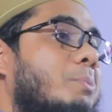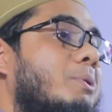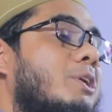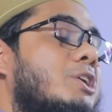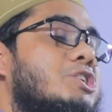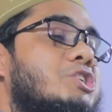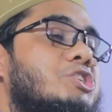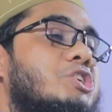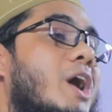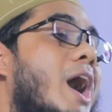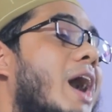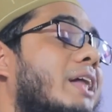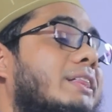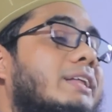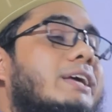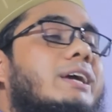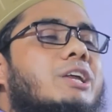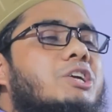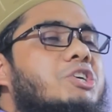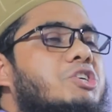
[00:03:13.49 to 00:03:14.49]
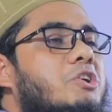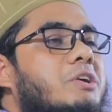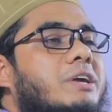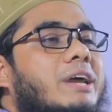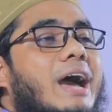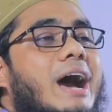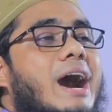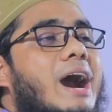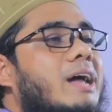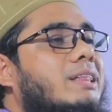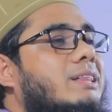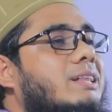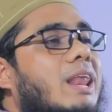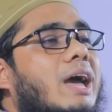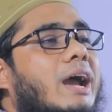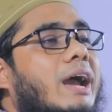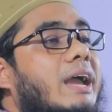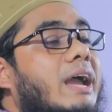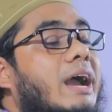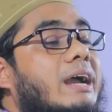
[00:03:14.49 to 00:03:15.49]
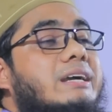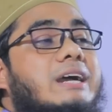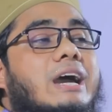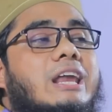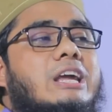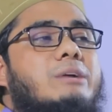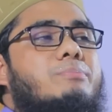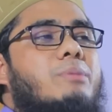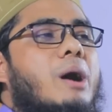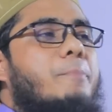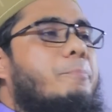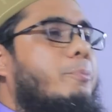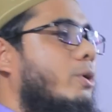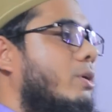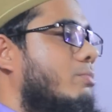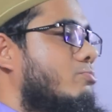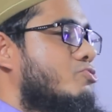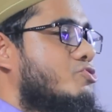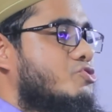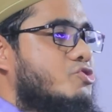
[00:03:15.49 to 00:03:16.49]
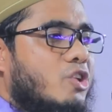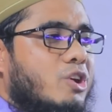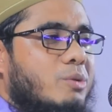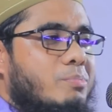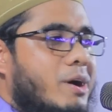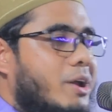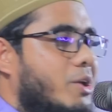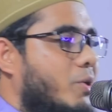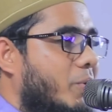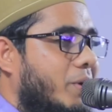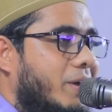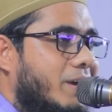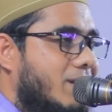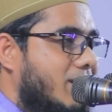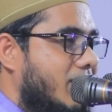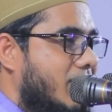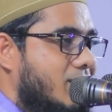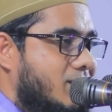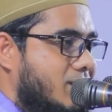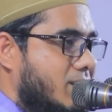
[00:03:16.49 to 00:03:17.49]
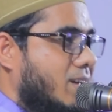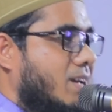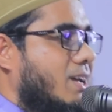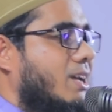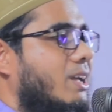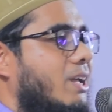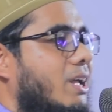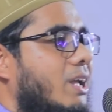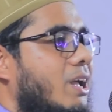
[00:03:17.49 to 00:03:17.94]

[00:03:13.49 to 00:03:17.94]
নবীর সাহাতের সঙ্গে হাত লাগাইয়া কালিমা পড়ে মুসলমান হয়ে গিয়েছে